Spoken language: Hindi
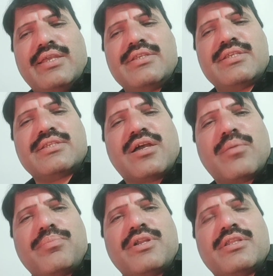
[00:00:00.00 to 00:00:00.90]
जिसका
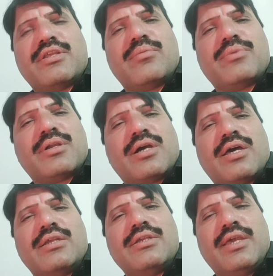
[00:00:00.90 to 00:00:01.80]
अपना दामन
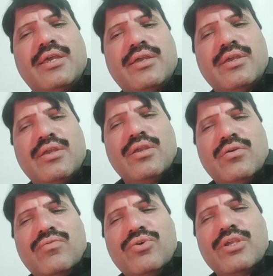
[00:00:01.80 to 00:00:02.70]
खाली है
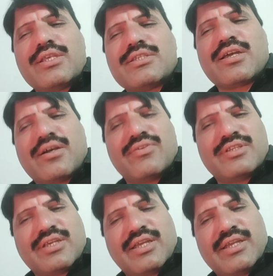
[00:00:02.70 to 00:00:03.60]
वो क्या
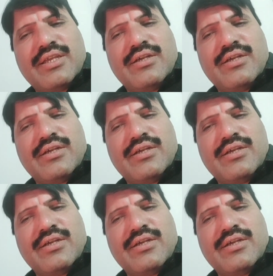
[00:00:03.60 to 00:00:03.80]
सखावत करेगा